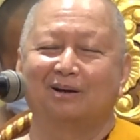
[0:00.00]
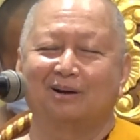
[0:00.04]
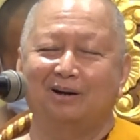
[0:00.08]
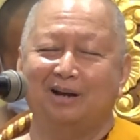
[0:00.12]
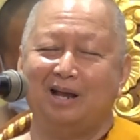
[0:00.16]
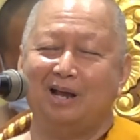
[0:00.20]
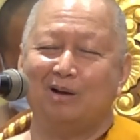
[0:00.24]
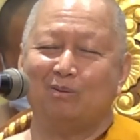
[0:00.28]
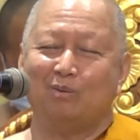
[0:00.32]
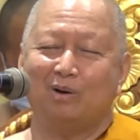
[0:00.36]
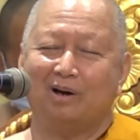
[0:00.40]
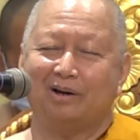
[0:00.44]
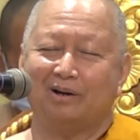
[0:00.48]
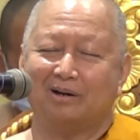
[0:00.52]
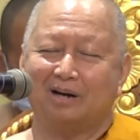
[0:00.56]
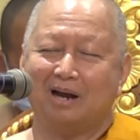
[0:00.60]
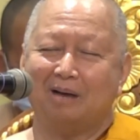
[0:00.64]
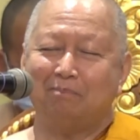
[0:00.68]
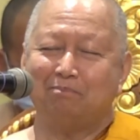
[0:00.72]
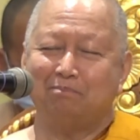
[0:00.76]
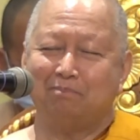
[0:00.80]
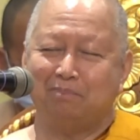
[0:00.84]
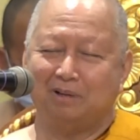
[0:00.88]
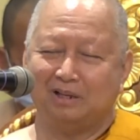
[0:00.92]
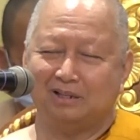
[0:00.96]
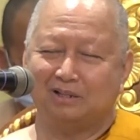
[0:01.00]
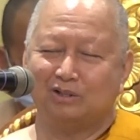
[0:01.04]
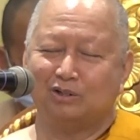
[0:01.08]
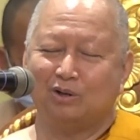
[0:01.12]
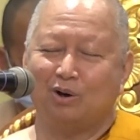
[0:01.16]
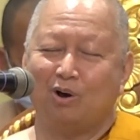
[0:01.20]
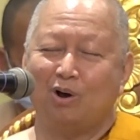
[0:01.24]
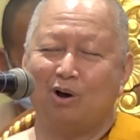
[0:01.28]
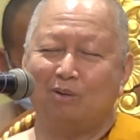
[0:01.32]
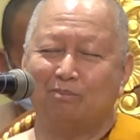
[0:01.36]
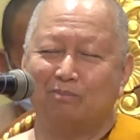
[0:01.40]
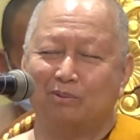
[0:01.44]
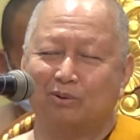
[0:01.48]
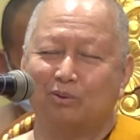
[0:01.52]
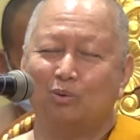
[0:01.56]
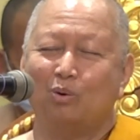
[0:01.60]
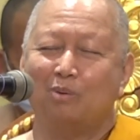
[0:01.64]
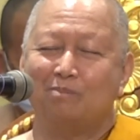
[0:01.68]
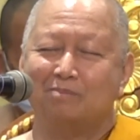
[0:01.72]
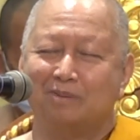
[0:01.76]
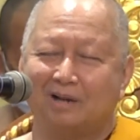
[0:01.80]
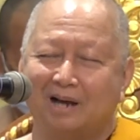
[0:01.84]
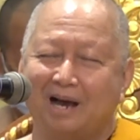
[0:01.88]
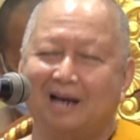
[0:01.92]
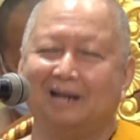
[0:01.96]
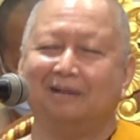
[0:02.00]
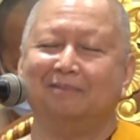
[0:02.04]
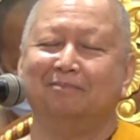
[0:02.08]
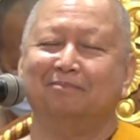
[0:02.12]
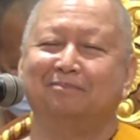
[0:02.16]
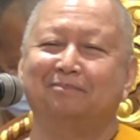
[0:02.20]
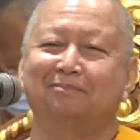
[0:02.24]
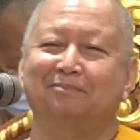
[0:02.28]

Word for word: เรียกว่ารับผิดชอบร่วมกัน